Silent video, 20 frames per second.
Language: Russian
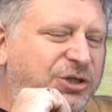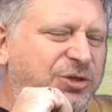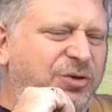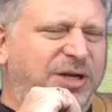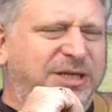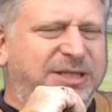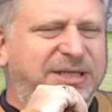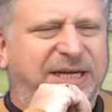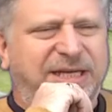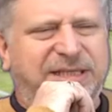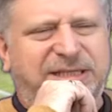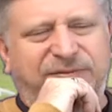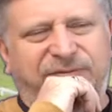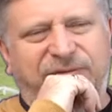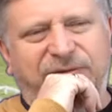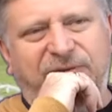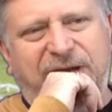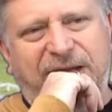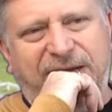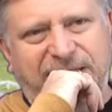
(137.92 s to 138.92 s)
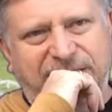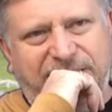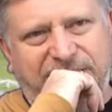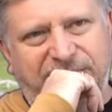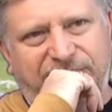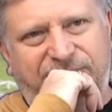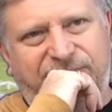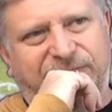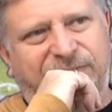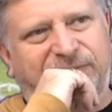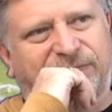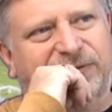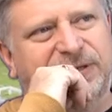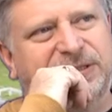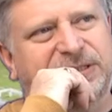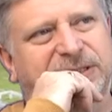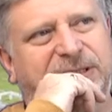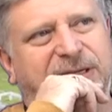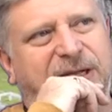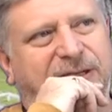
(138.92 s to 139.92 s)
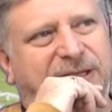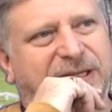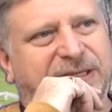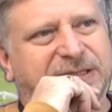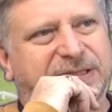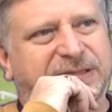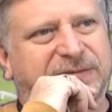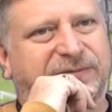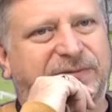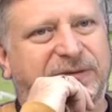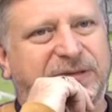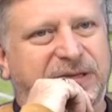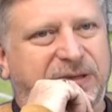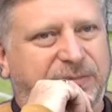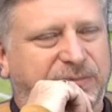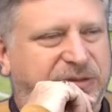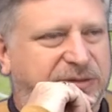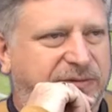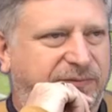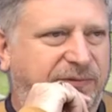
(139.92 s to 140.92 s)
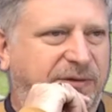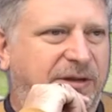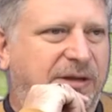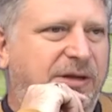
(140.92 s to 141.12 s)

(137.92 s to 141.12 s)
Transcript: что касается фаворитов в виде голландцев и немцев.